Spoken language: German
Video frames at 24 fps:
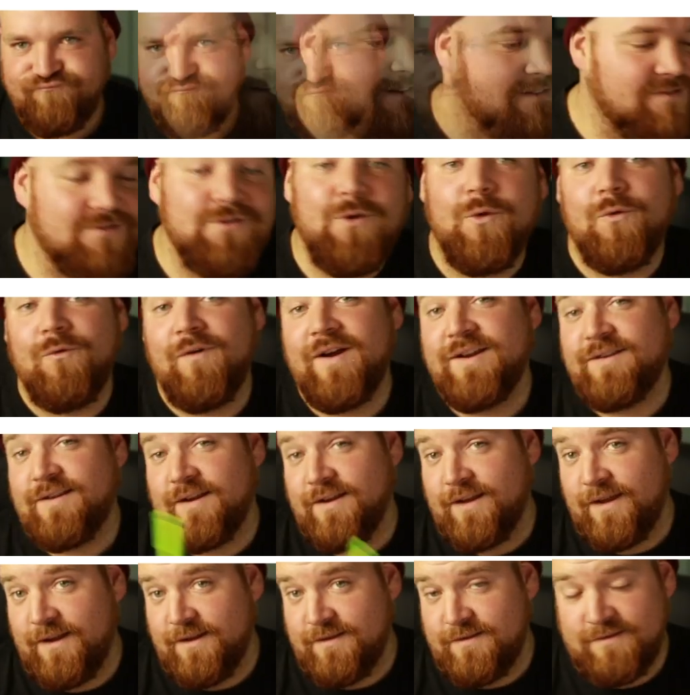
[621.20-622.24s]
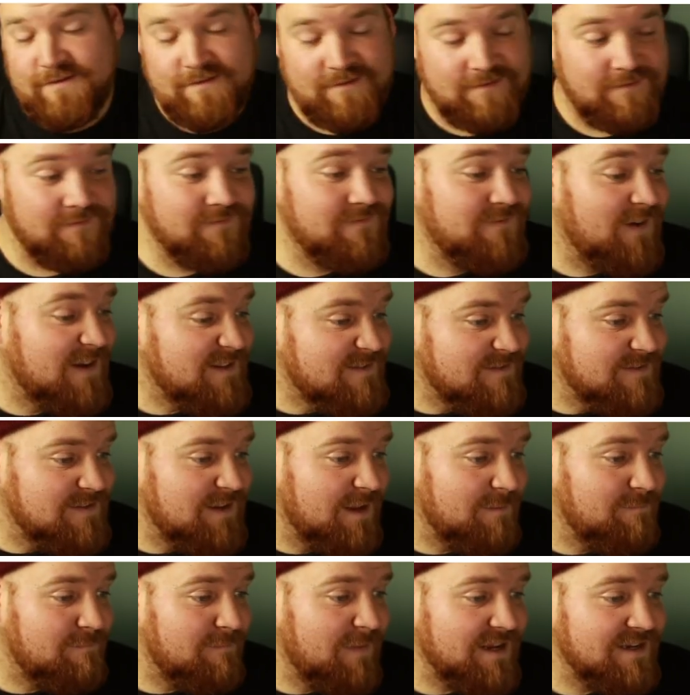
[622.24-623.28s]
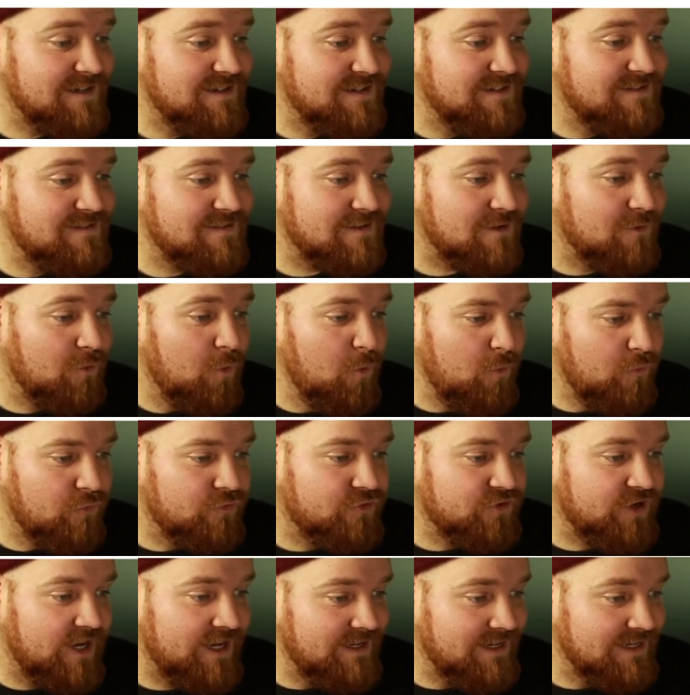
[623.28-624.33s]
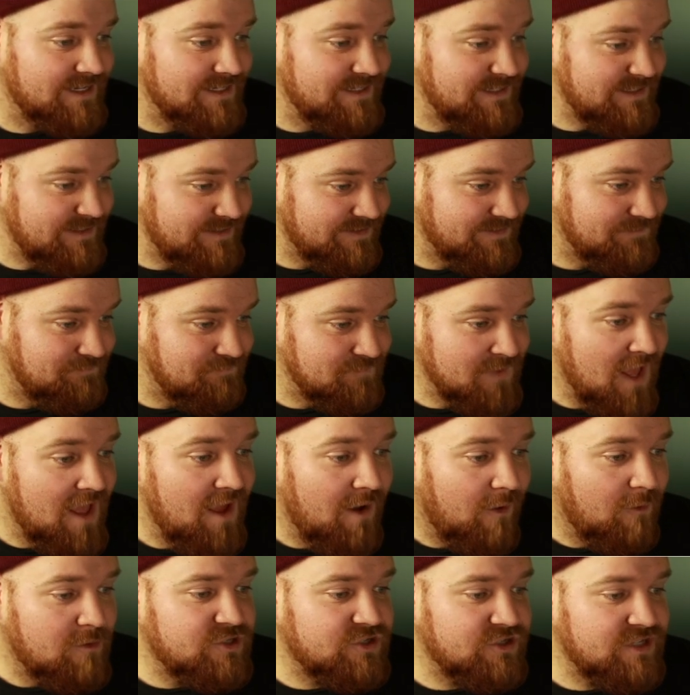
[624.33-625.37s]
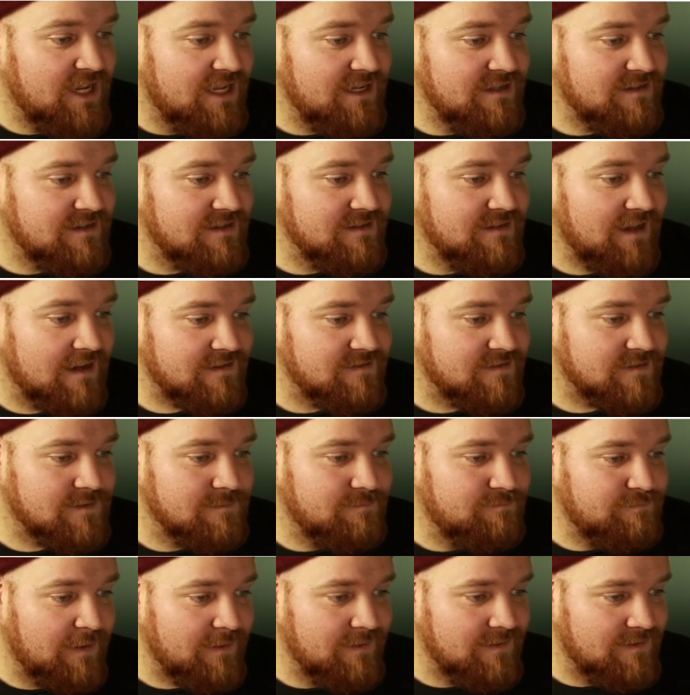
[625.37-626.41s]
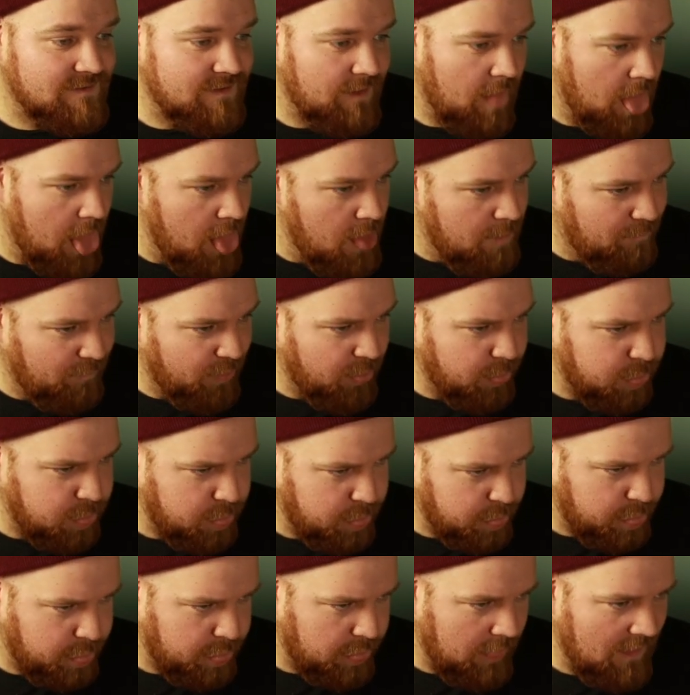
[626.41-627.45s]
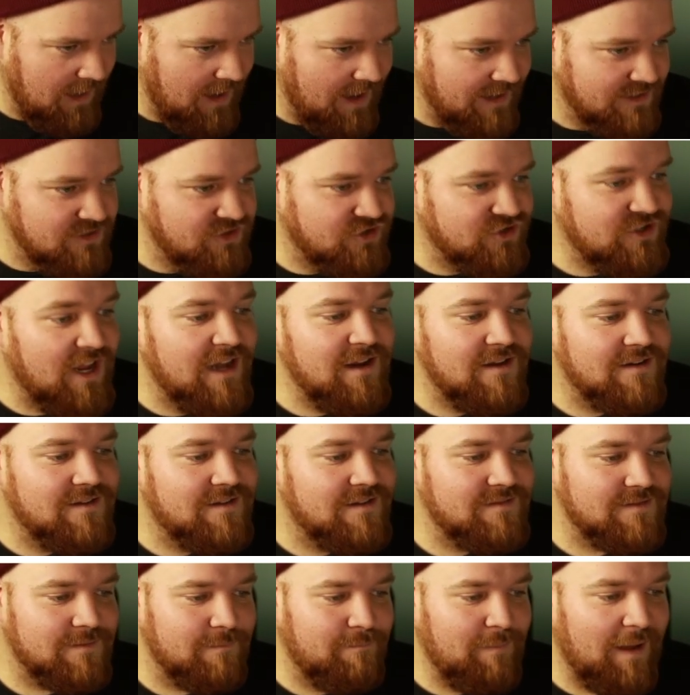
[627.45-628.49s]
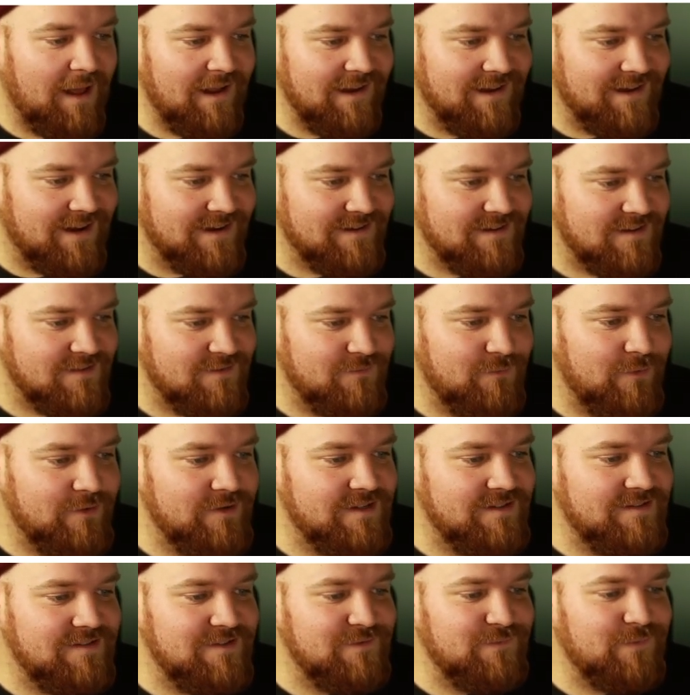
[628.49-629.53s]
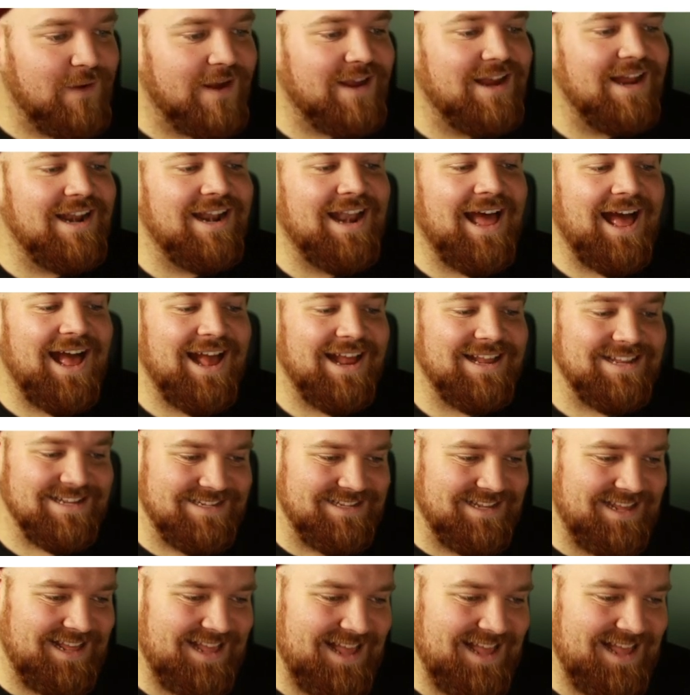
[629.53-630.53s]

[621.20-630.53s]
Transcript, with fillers: So, weiter geht's. Was sie dann machen, ist rufschädigend und stellt das. Äh, äh, anstelle des Parkleiters würde ich sie verklagen.